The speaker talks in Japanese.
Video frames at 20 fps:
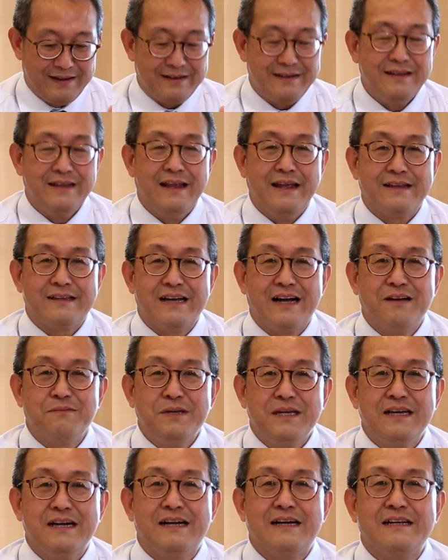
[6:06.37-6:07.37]
妬
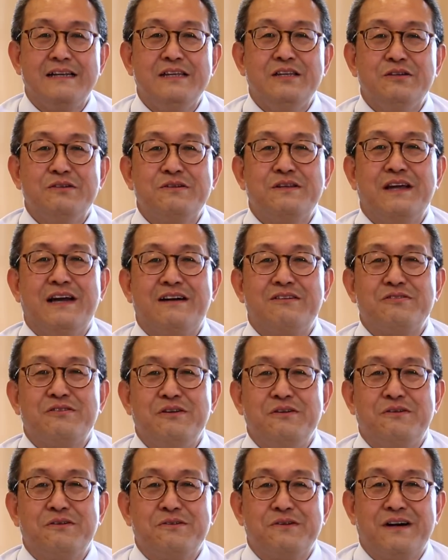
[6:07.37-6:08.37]
みが理由であると
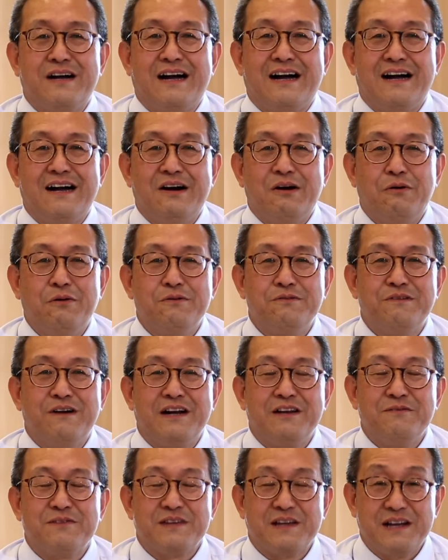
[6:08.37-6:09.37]
いうことが多くは
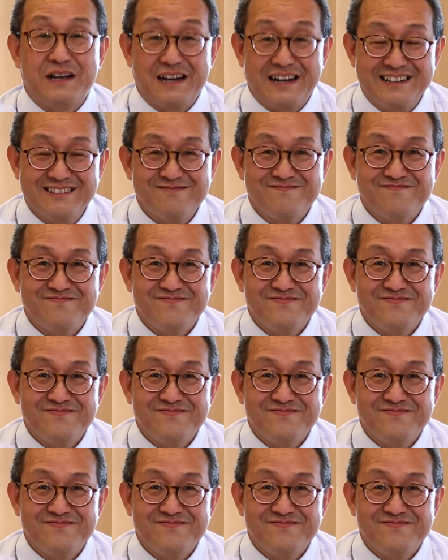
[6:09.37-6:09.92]
ありませんか